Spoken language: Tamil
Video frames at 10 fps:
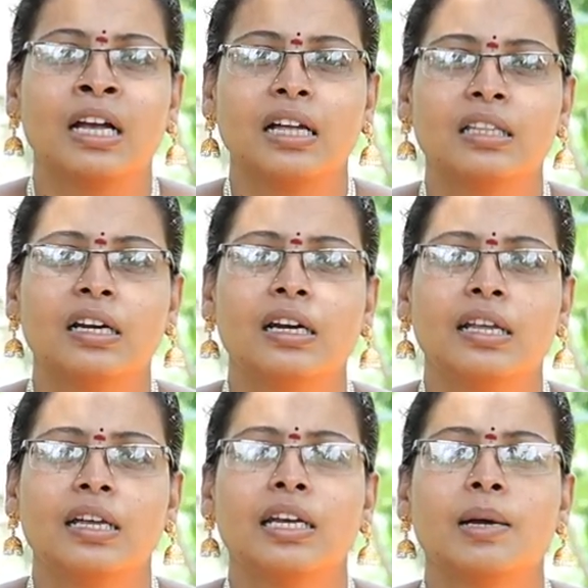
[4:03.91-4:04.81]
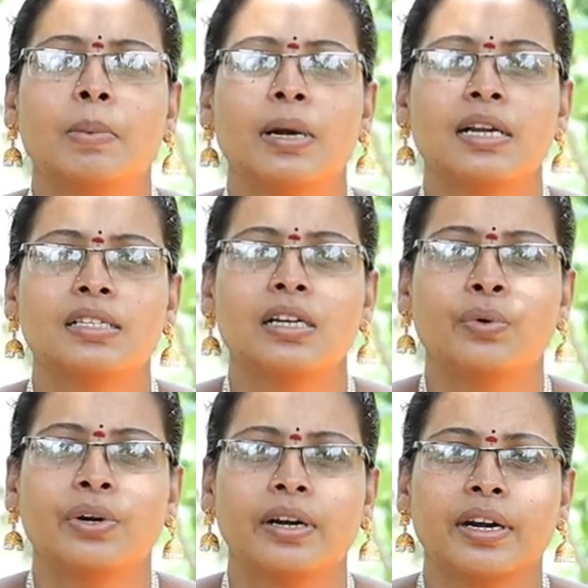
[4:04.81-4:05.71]
அதனால் நம்ம மனசில்
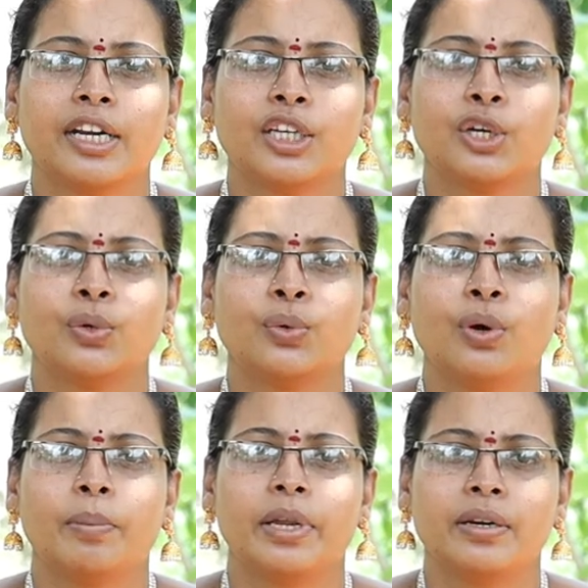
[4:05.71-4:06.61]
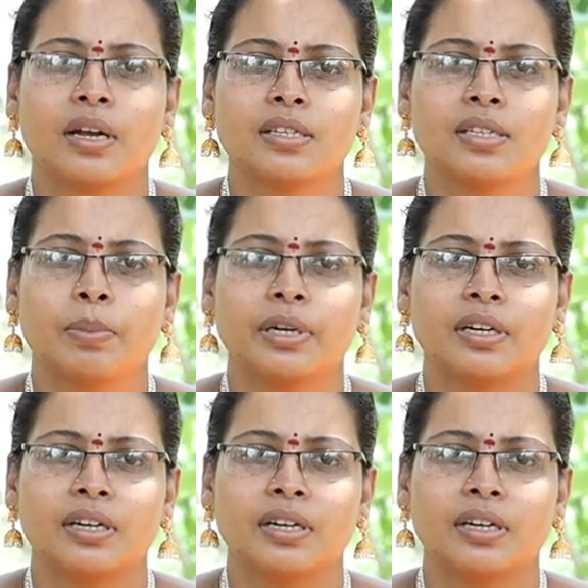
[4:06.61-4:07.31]
ஒன்று நினைக்கணும் அப்படின்னு ஆசைப்பட்டு